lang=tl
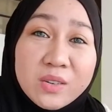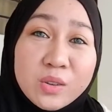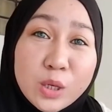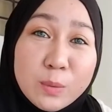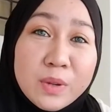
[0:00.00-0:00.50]
ko
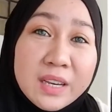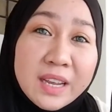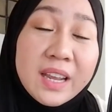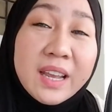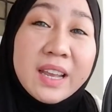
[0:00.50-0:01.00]
to
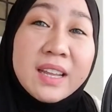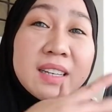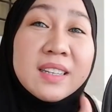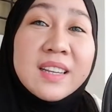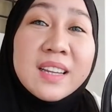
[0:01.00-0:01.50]
nabili
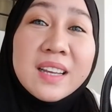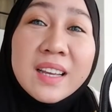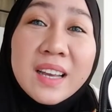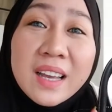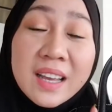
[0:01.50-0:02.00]
and
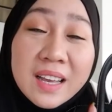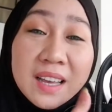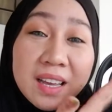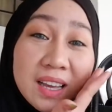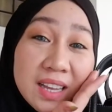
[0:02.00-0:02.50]

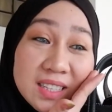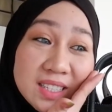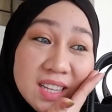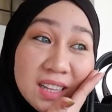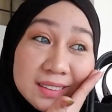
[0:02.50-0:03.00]

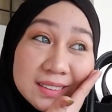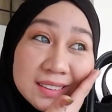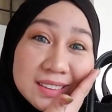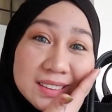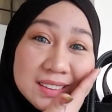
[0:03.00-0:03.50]
it's not
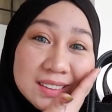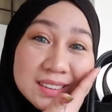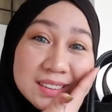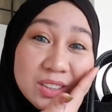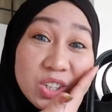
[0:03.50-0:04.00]

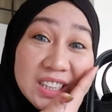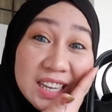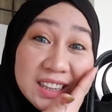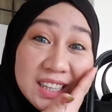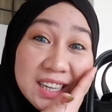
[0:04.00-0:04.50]
uh,
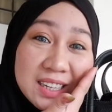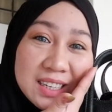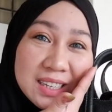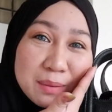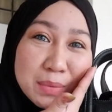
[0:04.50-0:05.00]
authentic.
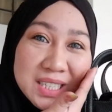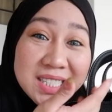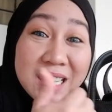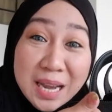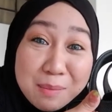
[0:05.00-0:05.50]
But
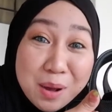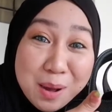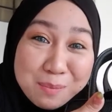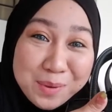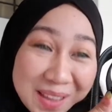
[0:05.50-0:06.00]
still, I'm
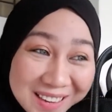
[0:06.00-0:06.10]
happy.